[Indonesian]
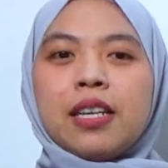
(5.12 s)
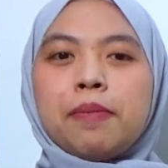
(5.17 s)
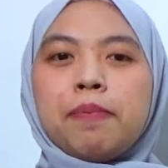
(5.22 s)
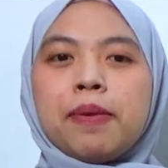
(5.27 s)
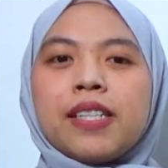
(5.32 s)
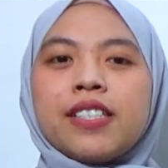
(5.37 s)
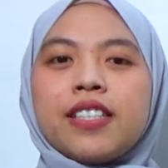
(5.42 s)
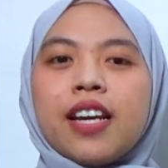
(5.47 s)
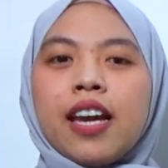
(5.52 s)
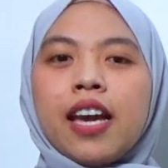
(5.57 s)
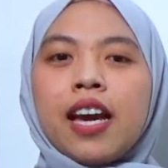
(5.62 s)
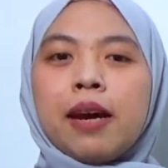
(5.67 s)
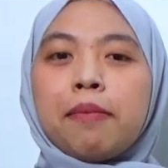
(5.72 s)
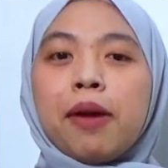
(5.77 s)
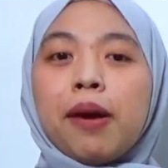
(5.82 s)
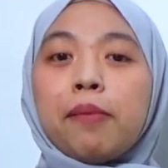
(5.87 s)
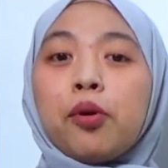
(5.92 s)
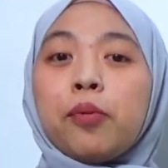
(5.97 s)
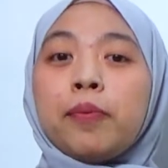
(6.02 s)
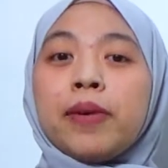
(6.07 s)
Dipercaya
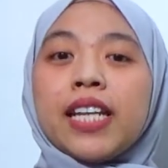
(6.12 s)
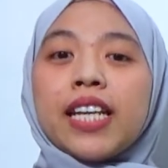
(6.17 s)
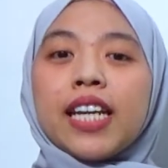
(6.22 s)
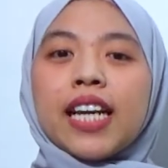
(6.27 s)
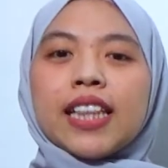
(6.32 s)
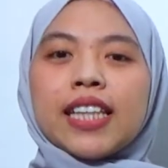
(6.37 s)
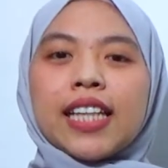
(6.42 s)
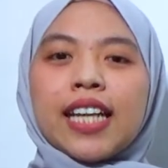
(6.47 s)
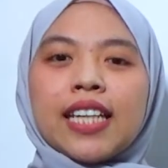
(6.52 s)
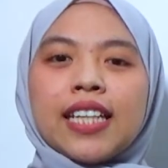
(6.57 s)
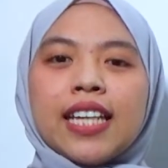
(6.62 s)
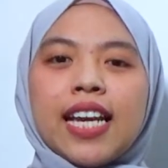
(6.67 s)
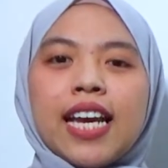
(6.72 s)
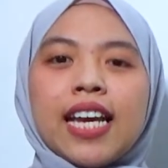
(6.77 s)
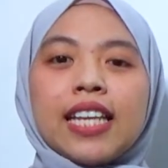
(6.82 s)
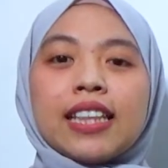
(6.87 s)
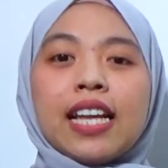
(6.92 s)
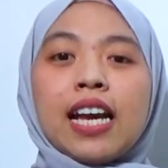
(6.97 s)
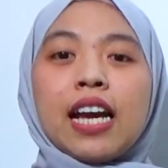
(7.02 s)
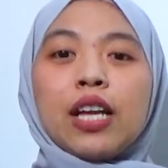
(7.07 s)
mampu meningkatkan
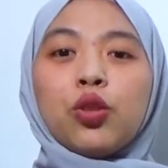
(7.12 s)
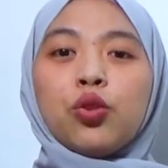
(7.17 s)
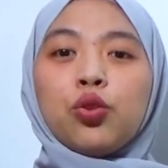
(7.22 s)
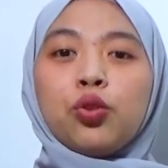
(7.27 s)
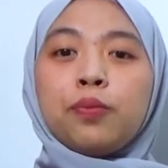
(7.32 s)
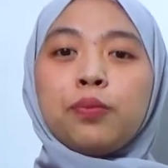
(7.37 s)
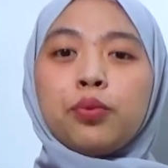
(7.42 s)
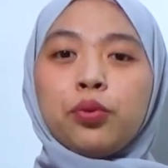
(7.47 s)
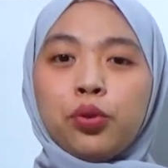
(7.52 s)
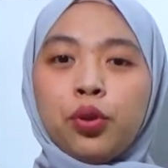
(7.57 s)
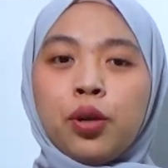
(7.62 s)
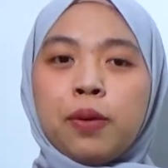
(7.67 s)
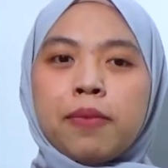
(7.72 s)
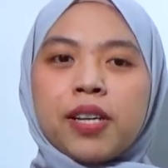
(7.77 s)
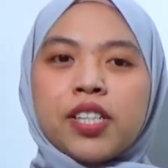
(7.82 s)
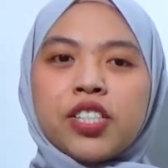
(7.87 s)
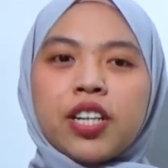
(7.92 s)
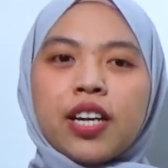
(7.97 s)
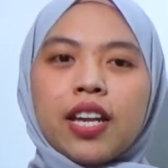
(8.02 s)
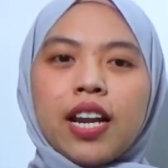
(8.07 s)
daya tahan tubuh,
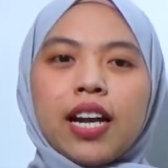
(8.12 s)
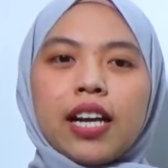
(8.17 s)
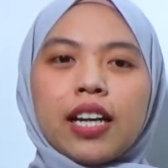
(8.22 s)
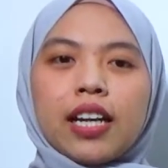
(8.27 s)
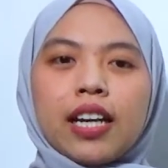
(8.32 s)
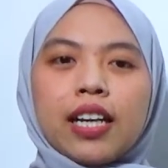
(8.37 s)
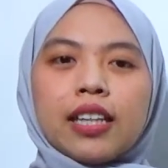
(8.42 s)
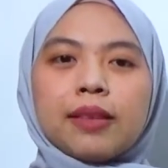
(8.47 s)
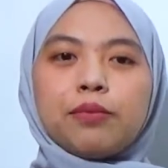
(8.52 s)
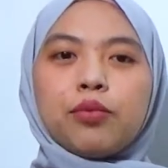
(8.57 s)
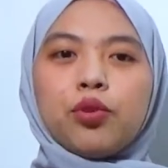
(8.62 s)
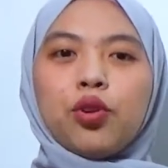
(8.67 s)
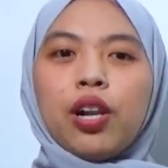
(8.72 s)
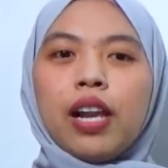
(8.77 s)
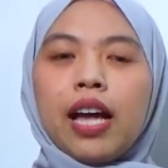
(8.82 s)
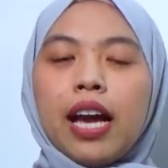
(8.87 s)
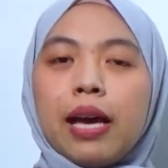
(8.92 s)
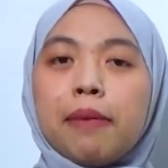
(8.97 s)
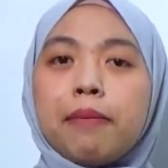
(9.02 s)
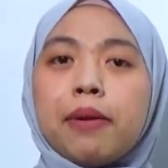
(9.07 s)
masyarakat
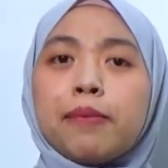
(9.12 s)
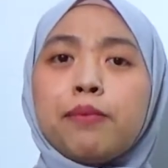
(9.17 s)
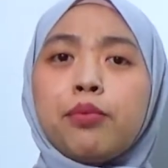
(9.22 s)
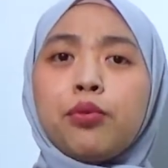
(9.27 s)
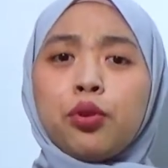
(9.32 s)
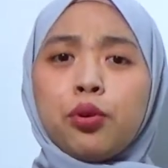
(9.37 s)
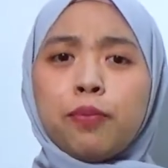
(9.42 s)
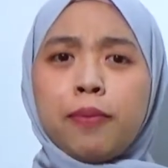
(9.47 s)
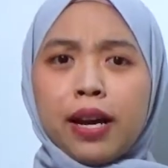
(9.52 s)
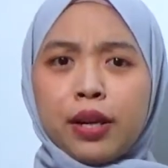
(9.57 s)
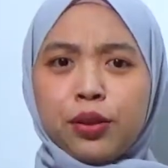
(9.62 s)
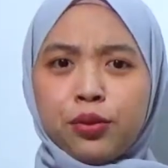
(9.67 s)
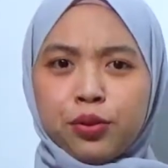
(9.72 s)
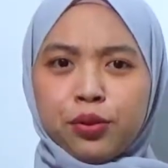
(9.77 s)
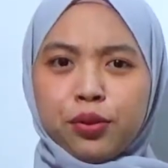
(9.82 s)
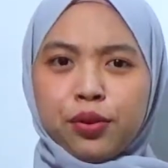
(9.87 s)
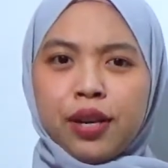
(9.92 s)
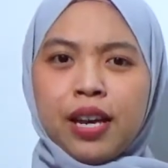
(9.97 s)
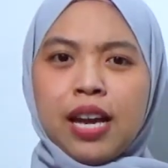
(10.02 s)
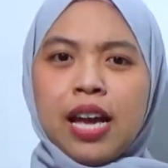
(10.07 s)
mulai berburu
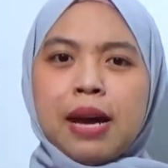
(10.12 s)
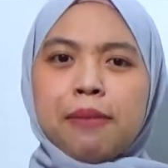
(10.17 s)
madu.